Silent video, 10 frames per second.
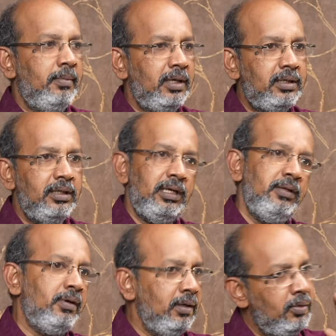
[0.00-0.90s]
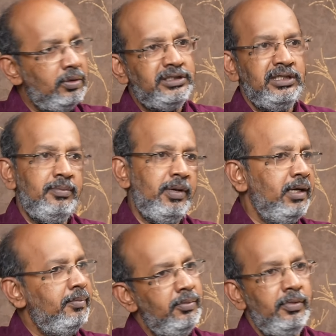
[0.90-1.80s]
மற்ற தலைவர்களுக்கும் ஒரு சின்ன
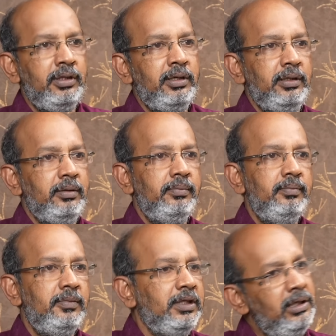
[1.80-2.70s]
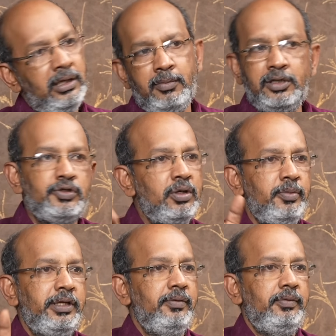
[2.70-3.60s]
பயம் வந்திருக்குது இல்லைன்னு மட்டும் சொல்ல
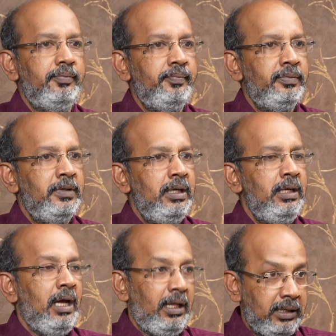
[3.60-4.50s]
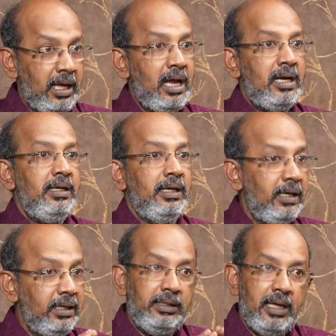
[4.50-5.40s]
முடியாது அது காரணம்
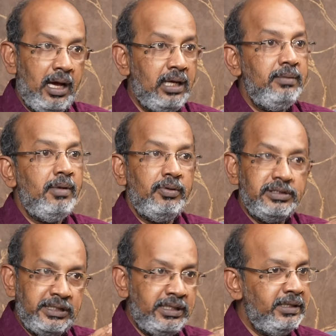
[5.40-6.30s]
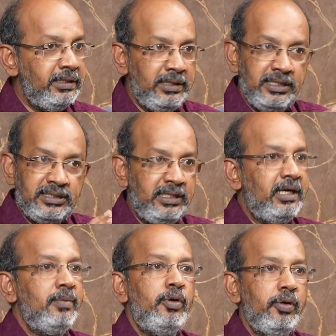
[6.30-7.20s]
என்னென்னா யாரையும் அவ்வளோ சீக்கிரம் லேஸில்
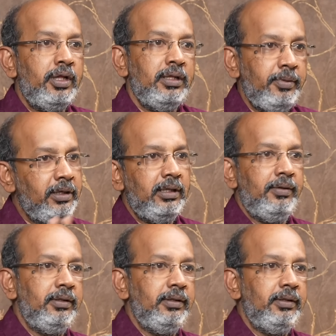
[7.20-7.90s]
எடை போடக்கூடாது அப்படின்னு தான்